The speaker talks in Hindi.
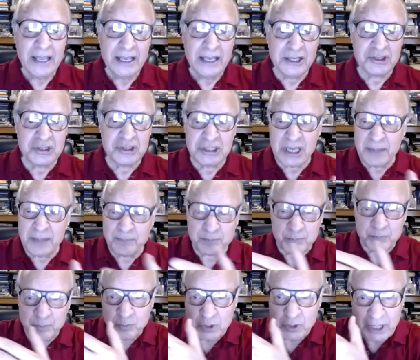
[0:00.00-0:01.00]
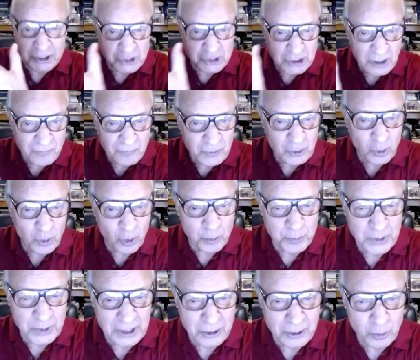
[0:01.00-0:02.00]
इससे न सिर्फ
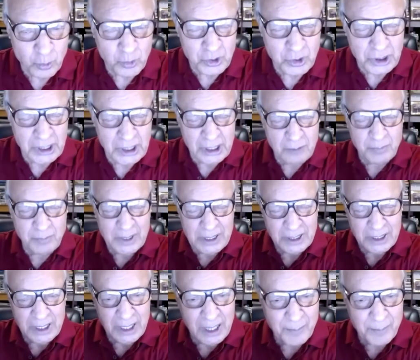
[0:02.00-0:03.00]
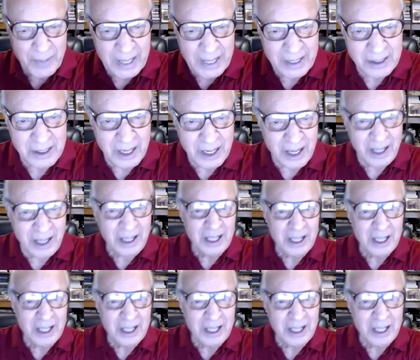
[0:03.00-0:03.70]
यूरोपियन यूनियन बल्कि अमेरिका